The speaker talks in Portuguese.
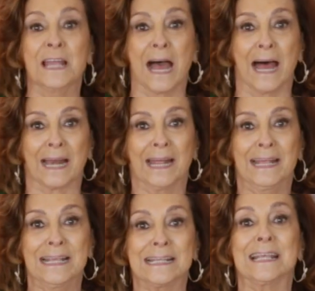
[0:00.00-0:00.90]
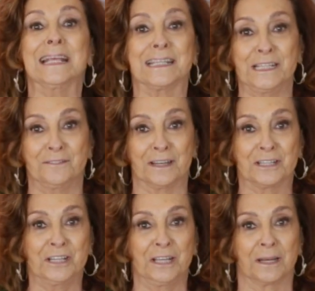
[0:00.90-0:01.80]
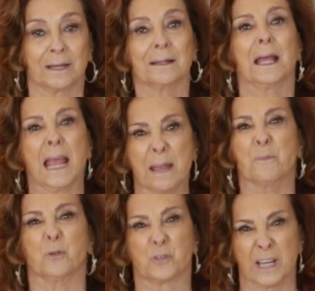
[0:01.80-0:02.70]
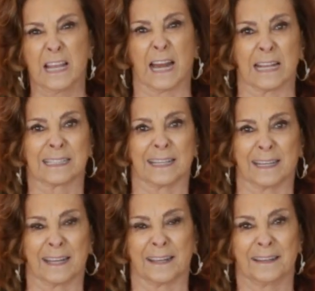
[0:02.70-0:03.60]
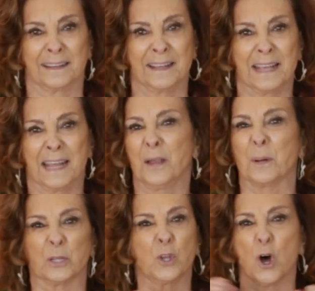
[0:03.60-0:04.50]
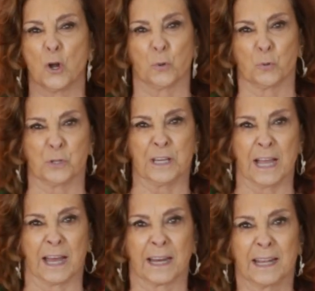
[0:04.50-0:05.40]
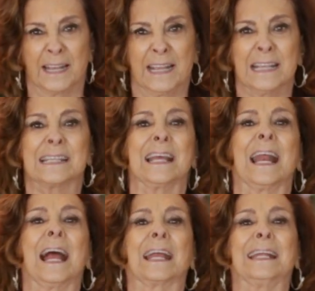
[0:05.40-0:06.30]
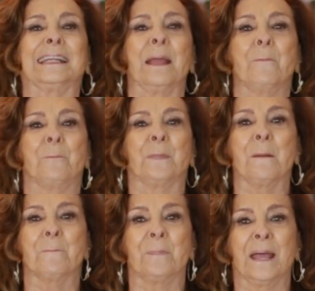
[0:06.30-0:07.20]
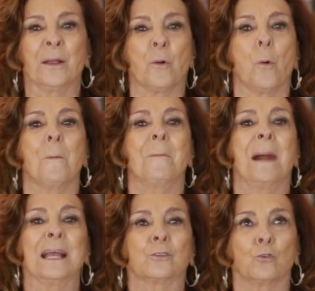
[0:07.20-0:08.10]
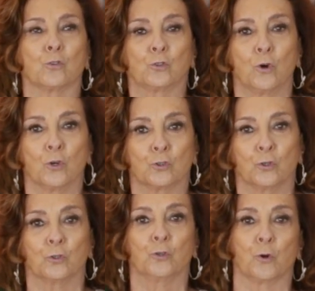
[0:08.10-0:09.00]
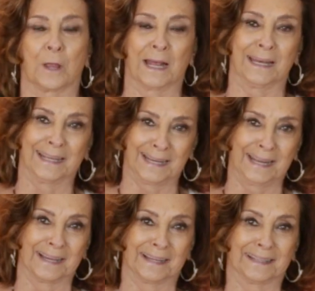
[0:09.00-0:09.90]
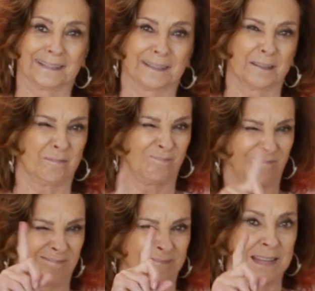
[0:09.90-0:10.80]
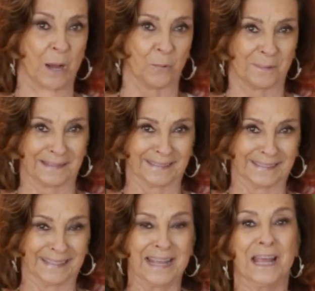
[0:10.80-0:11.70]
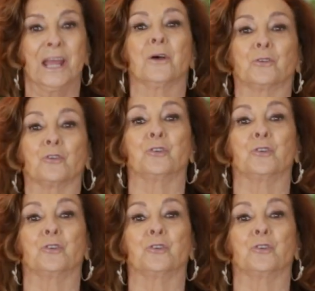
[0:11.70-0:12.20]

cozinhar sem se divertir é muito sem graça, né? Eu adoro cozinhar. Será que tem tempero mais gostoso do que a alegria? Não. Eu sou